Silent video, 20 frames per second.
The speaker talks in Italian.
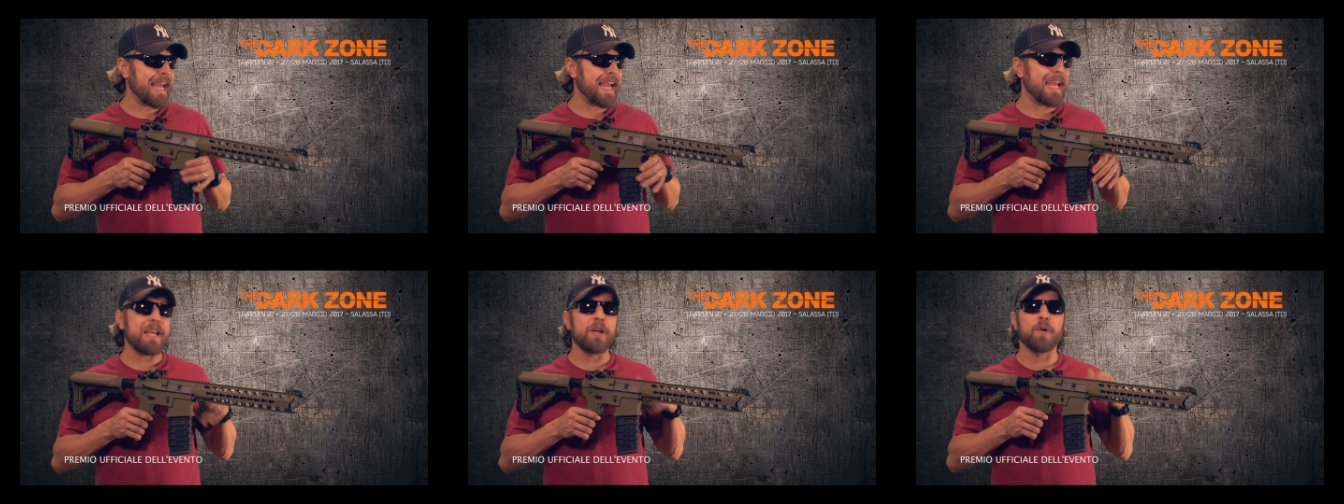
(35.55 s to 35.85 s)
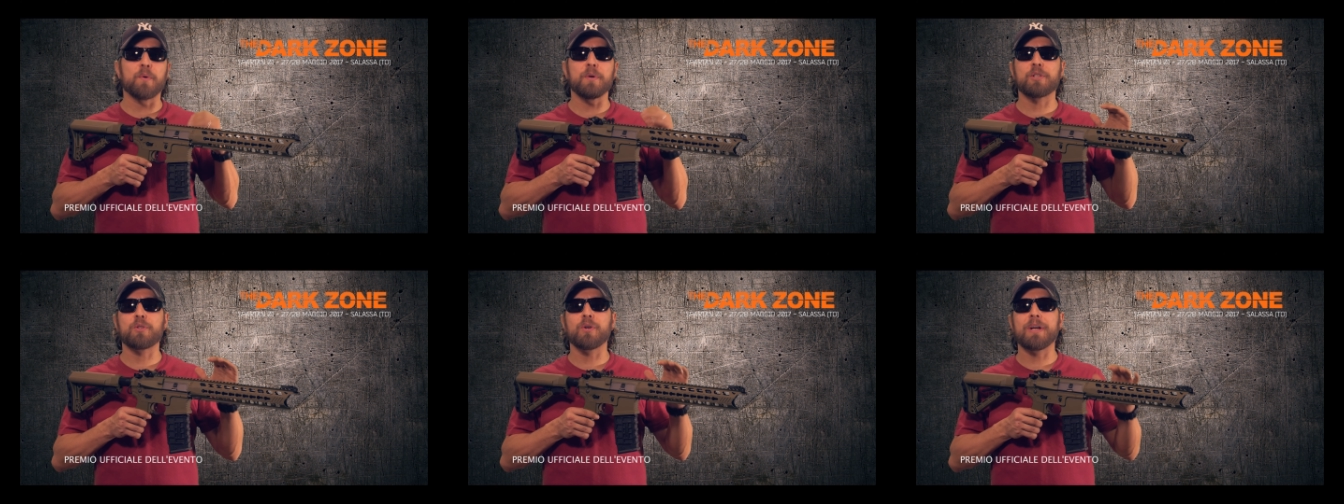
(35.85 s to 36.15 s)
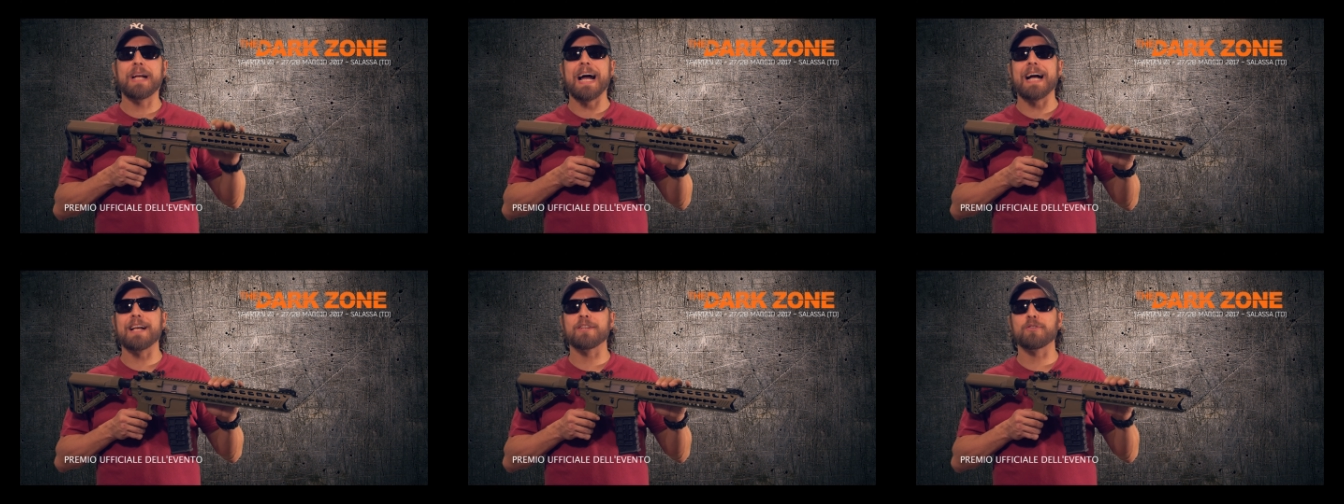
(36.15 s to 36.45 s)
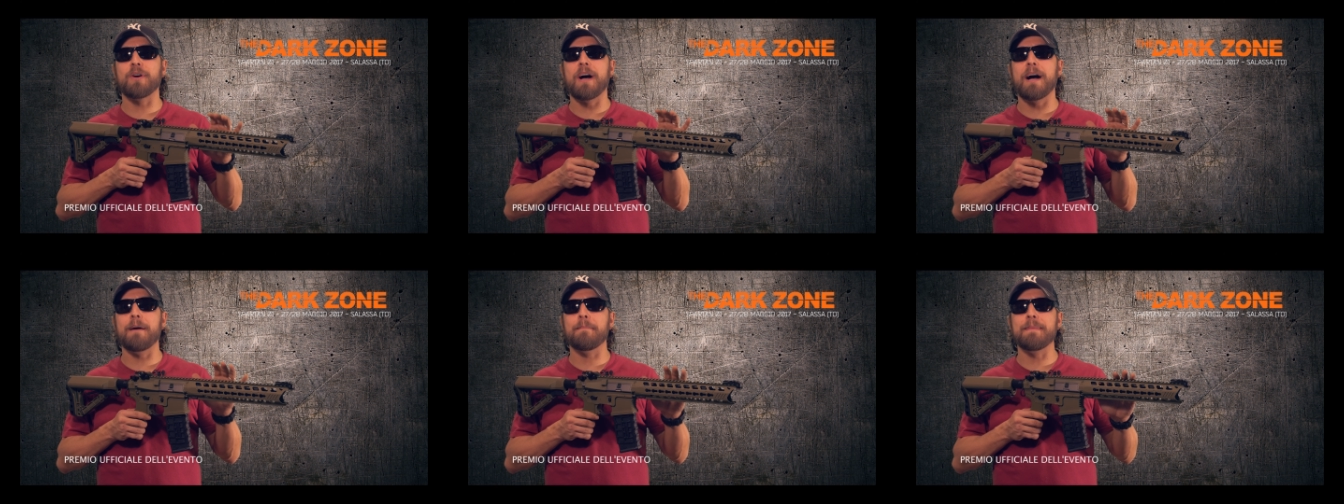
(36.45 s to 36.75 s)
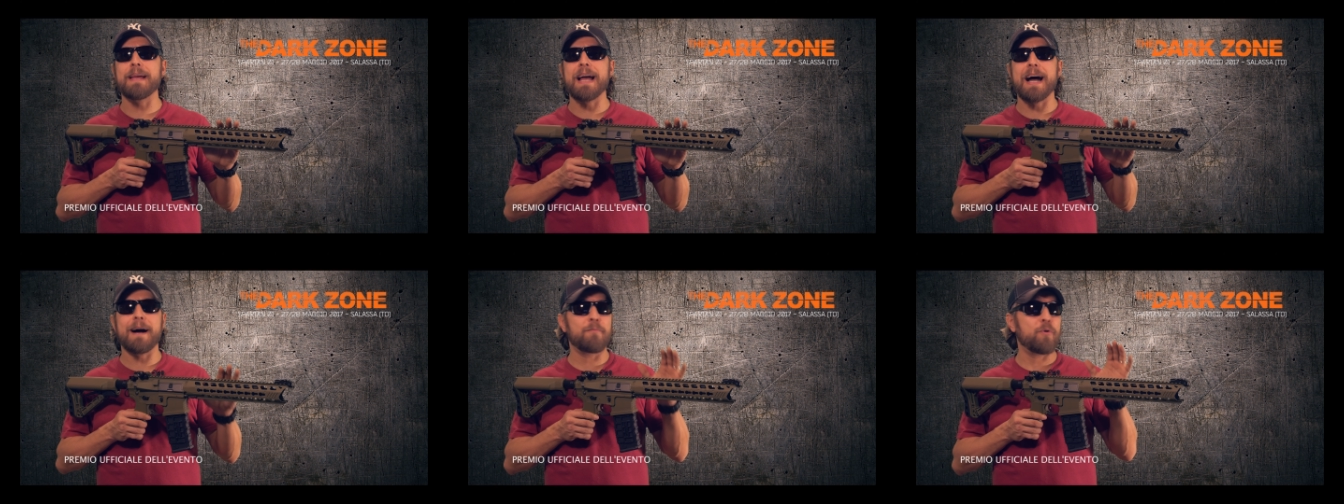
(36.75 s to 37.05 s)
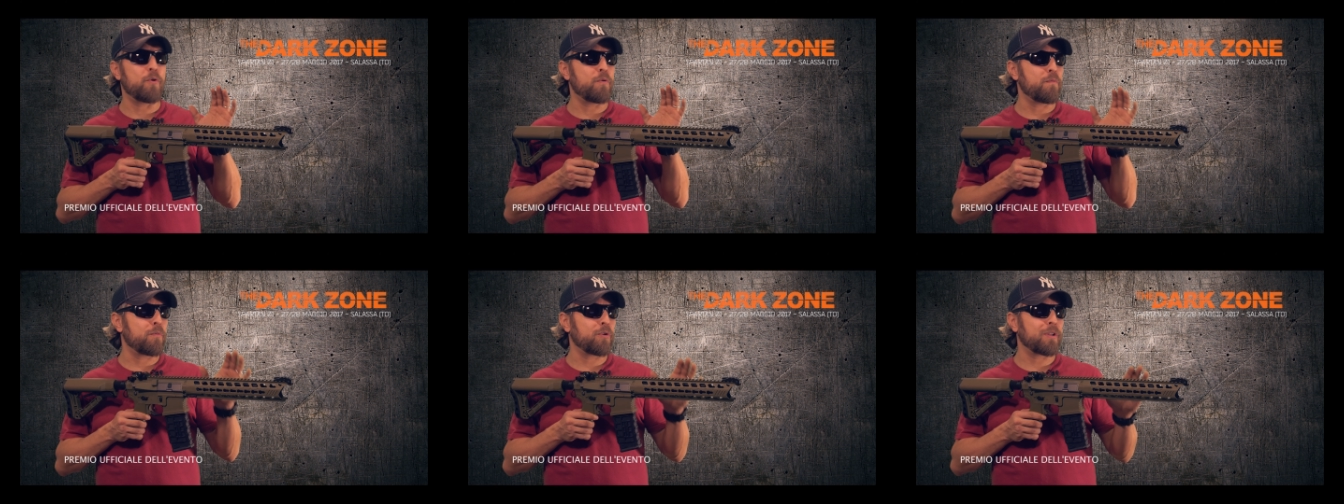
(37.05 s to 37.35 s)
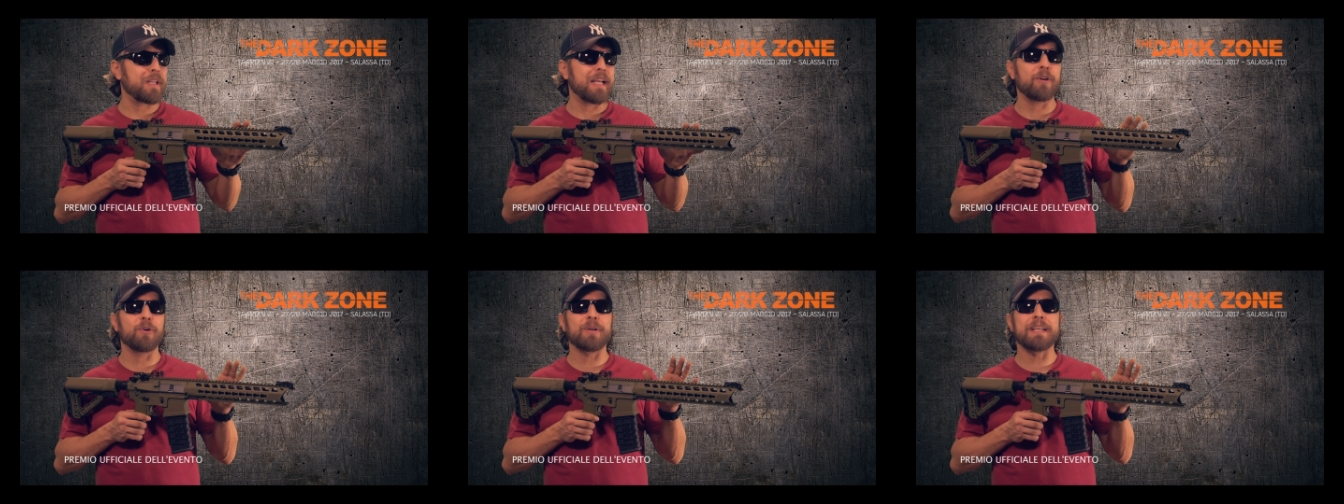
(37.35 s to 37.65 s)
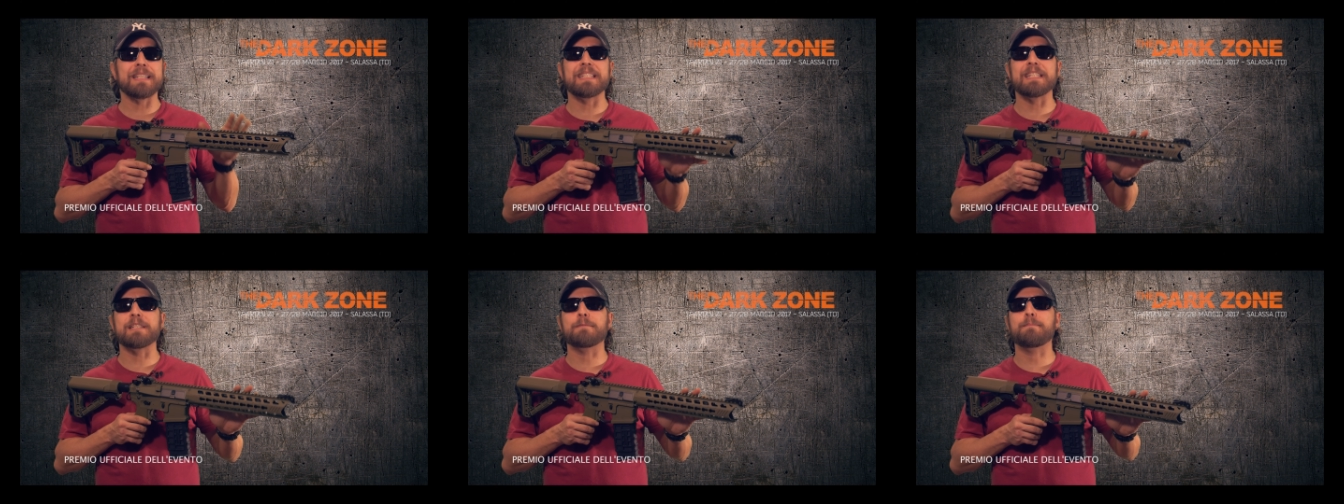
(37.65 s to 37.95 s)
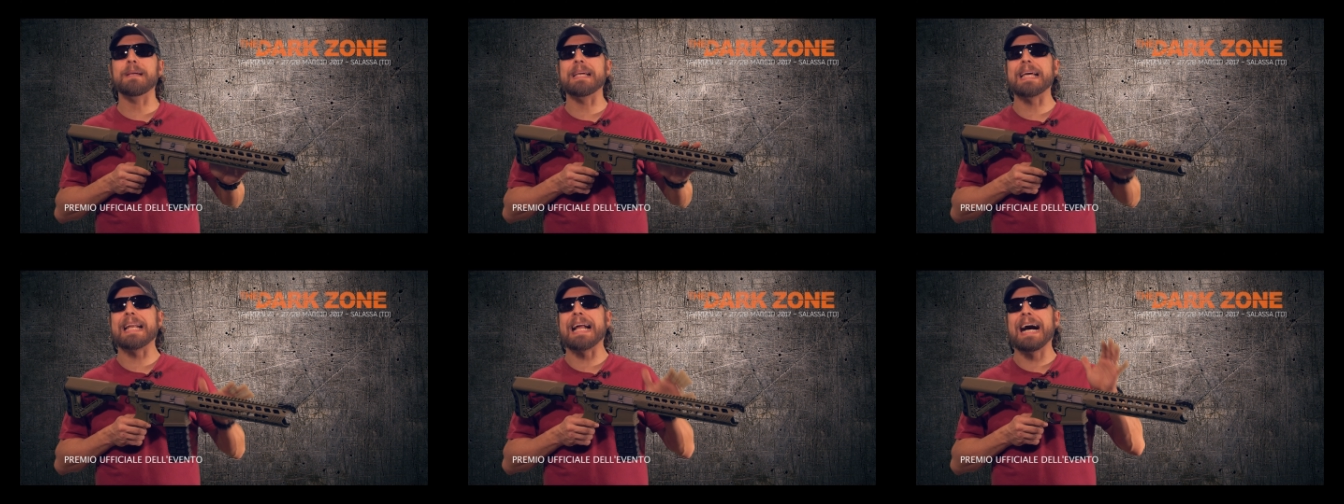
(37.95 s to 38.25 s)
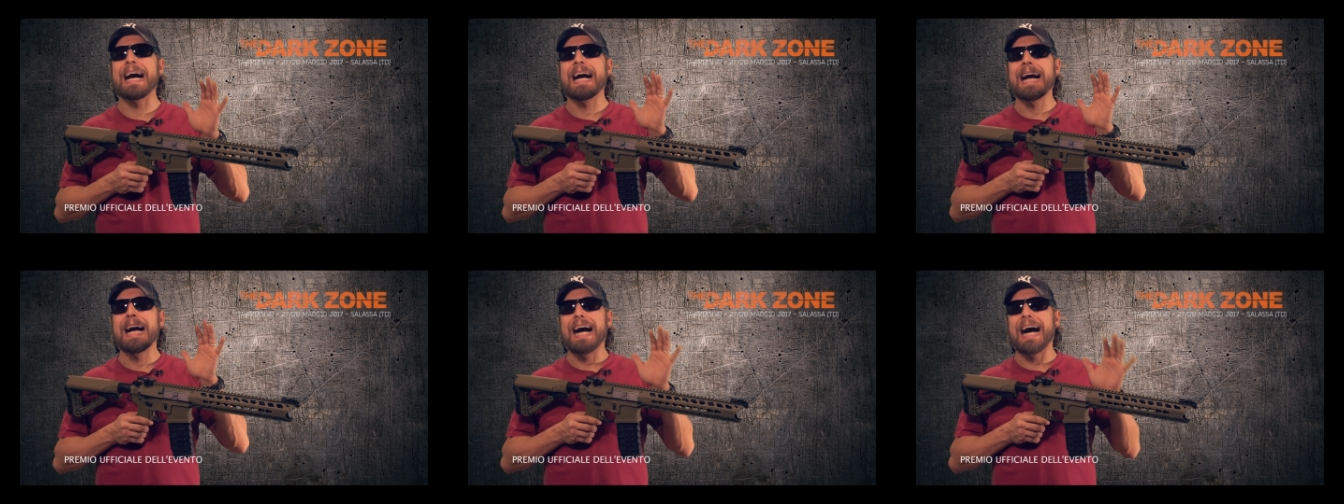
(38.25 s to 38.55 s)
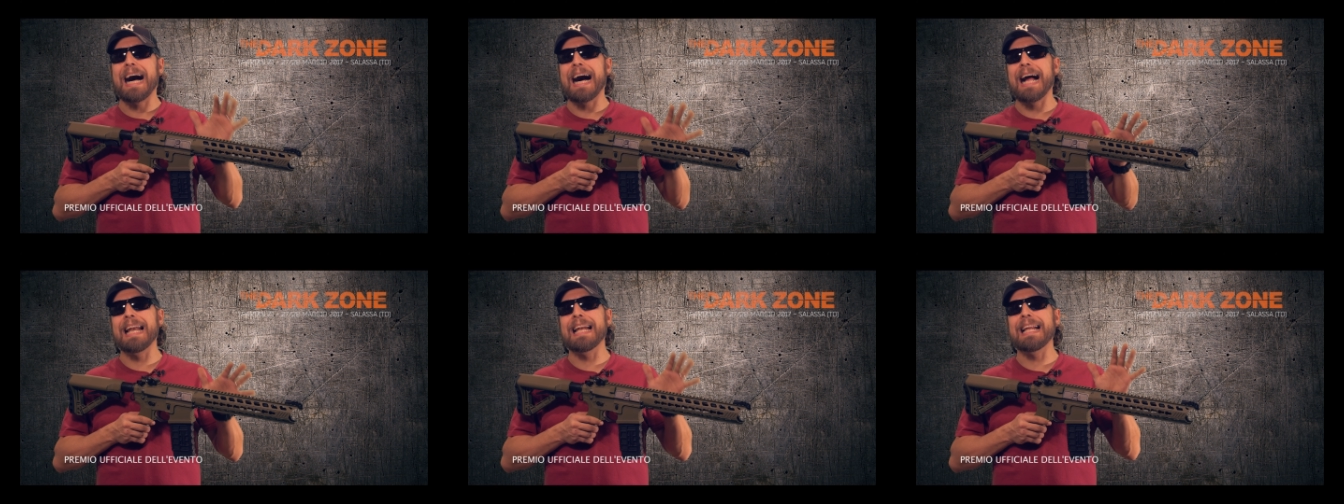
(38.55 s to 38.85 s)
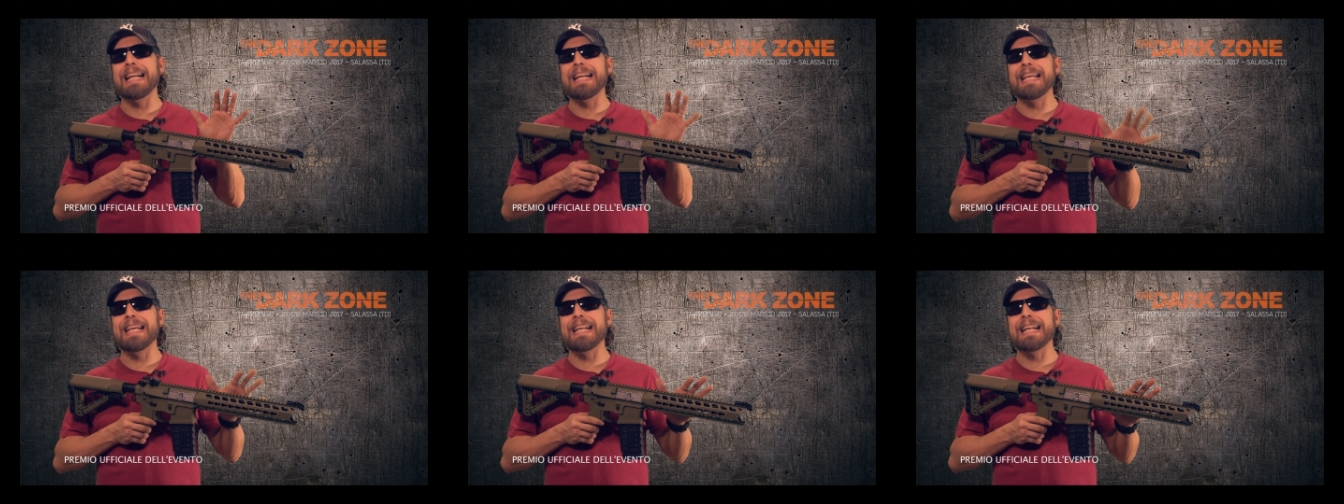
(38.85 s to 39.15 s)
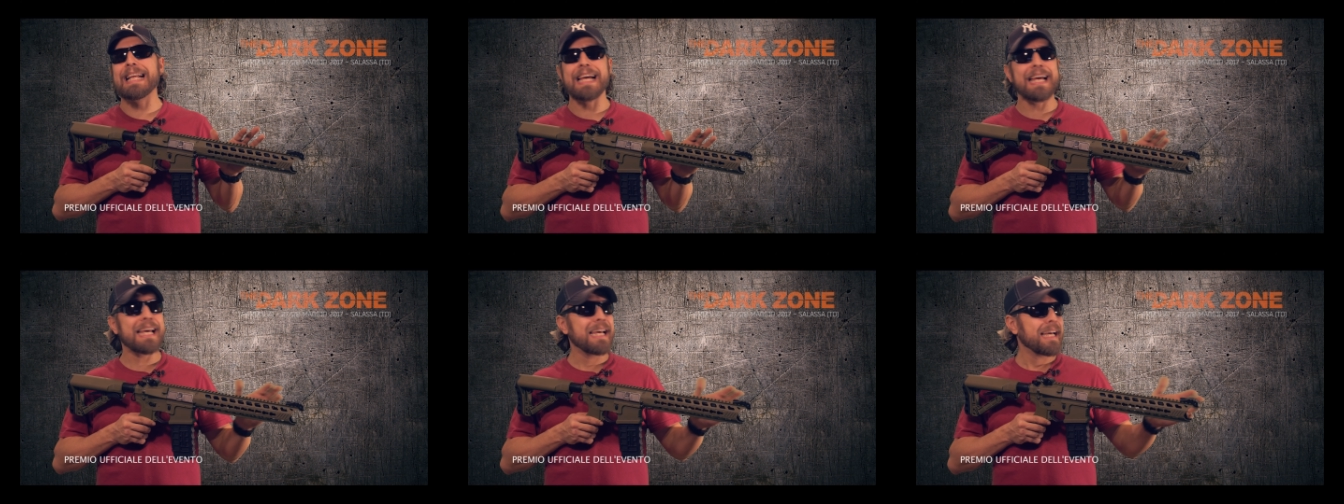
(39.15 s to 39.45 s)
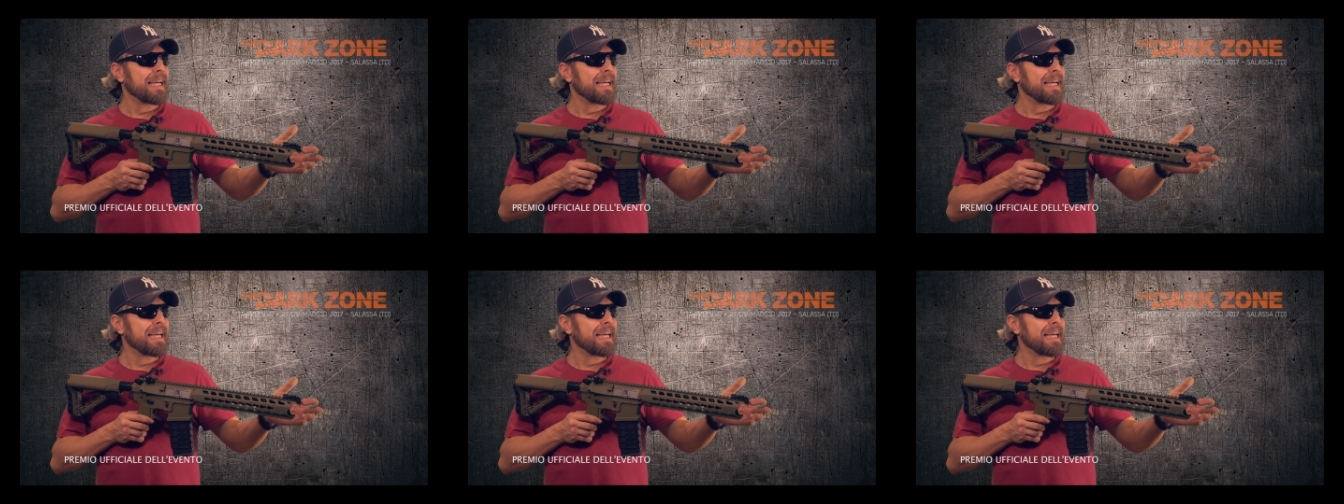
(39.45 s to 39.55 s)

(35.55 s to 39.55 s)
e in questo caso abbiamo un modello che si ispira alle linee